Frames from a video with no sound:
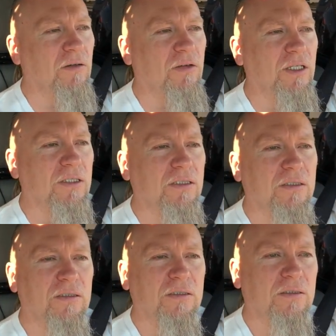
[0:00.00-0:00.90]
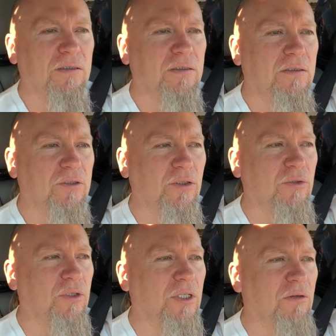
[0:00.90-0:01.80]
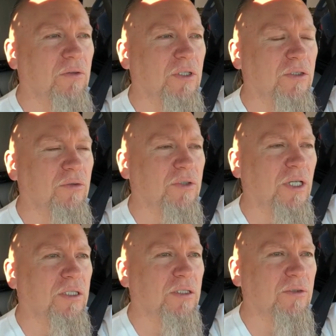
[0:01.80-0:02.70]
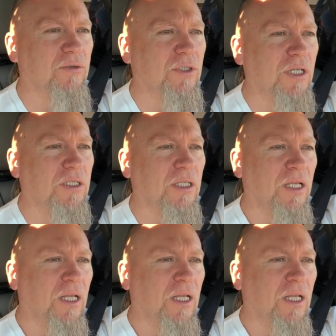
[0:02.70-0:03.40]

говорить, что кто-то кого-то осуждает, рассуждает.